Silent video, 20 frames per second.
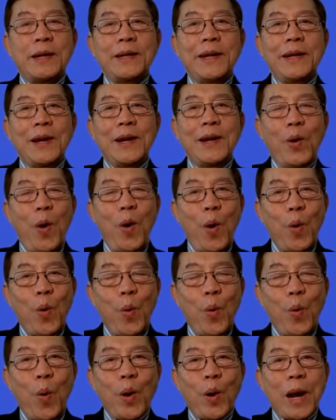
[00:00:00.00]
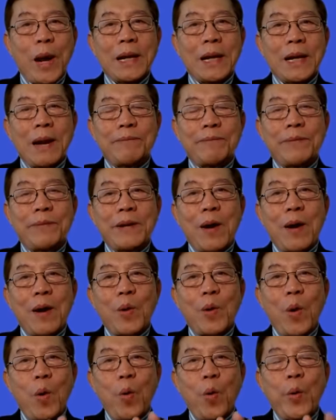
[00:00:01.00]
thì nó cũng có cách làm thế nào
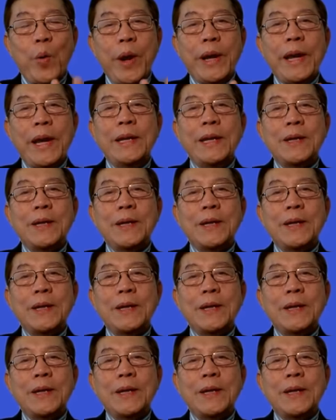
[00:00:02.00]
nó hủy đi,